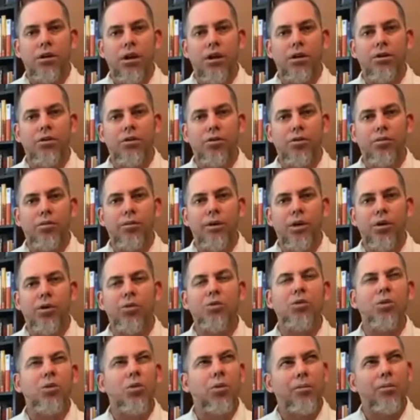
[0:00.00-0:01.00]
año
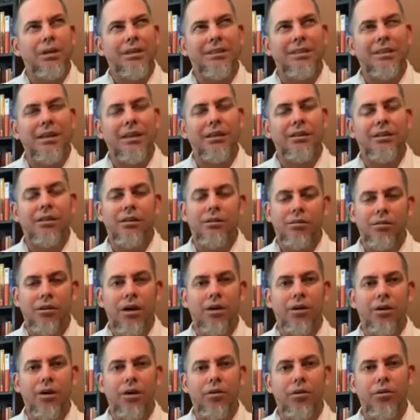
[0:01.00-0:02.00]
2008, 2007,
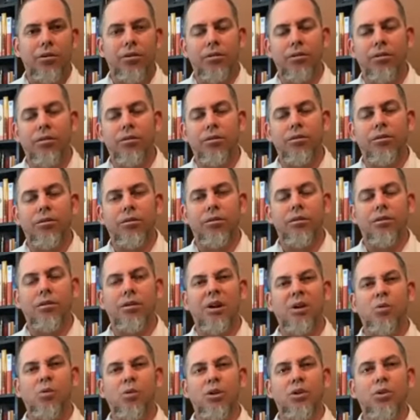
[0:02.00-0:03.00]
ahora no,
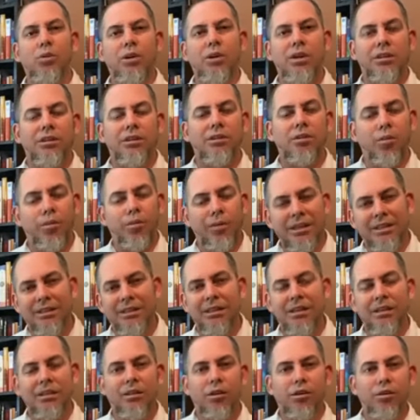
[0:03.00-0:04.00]
recuerdo bien si
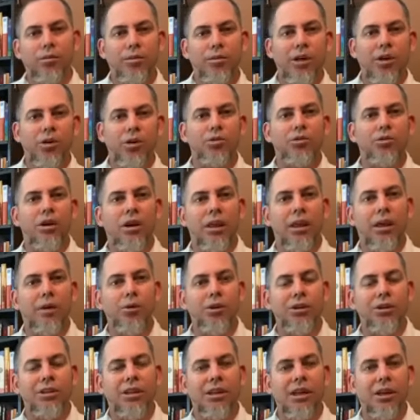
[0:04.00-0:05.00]
2007, 2008, les
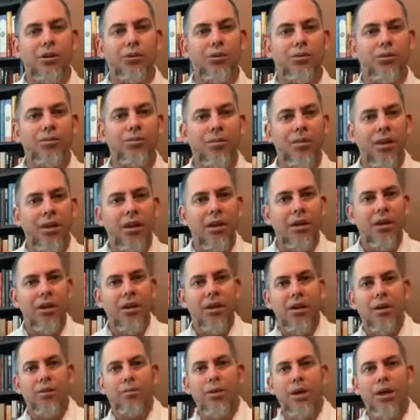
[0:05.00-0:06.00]
debo ese dato,
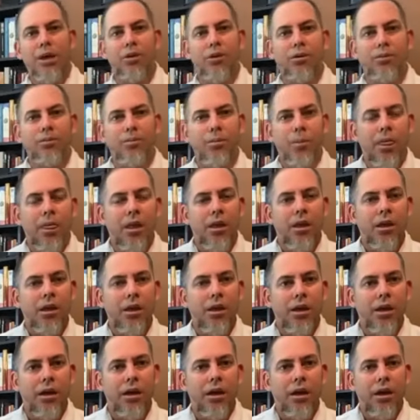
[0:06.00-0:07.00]
pero
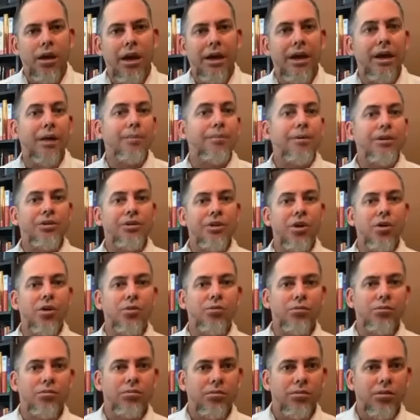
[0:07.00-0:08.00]
eh, era
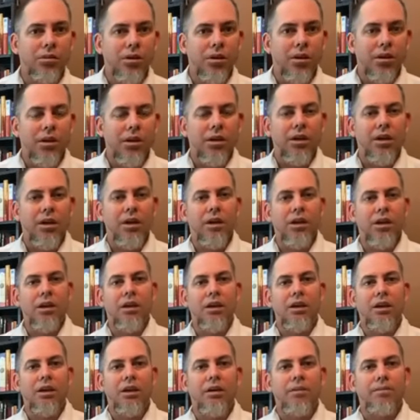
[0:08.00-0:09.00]
misión.
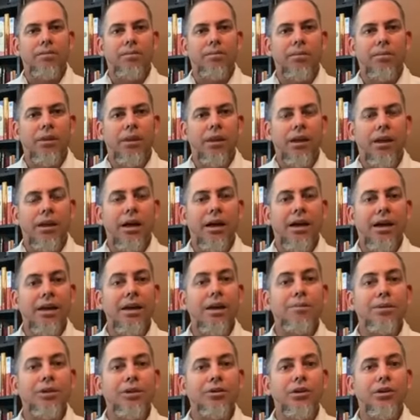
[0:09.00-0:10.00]
Y mm, en
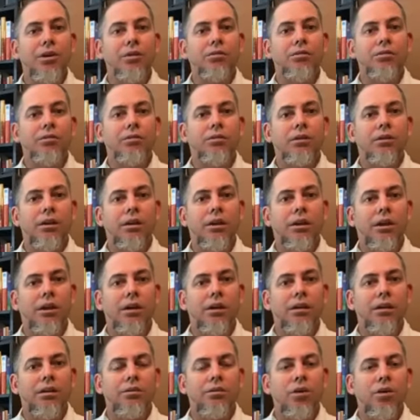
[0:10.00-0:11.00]
aquella misión
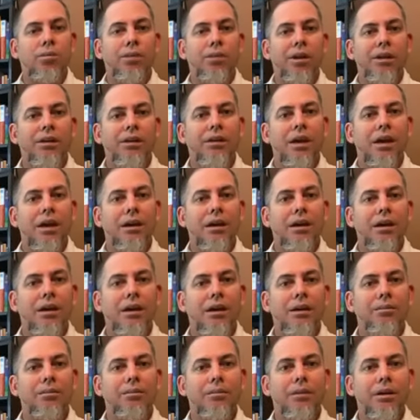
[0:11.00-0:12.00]
eh, yo
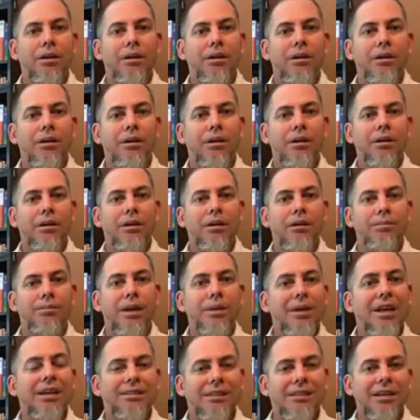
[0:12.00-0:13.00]
prediqué
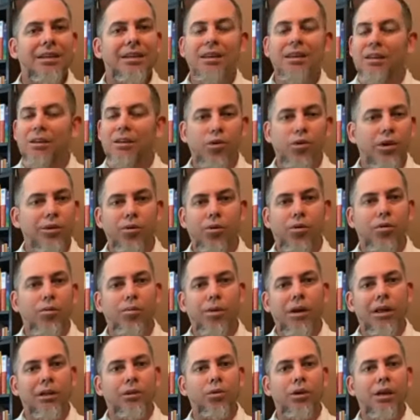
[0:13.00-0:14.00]
mi primera serie de un
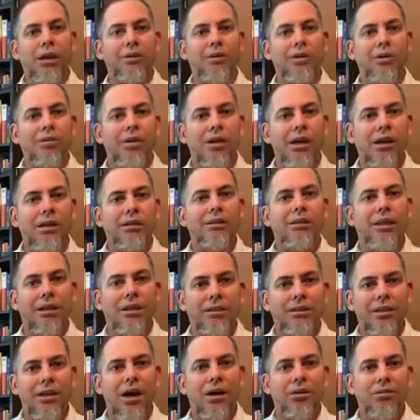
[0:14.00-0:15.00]
libro completo de la Biblia,
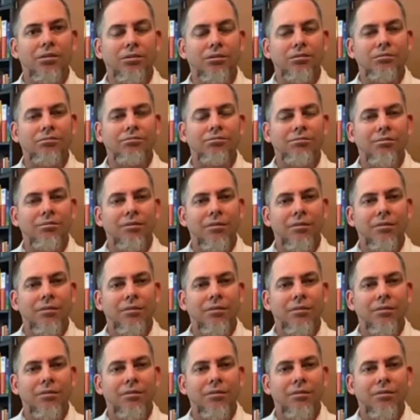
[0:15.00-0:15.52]
Santiago,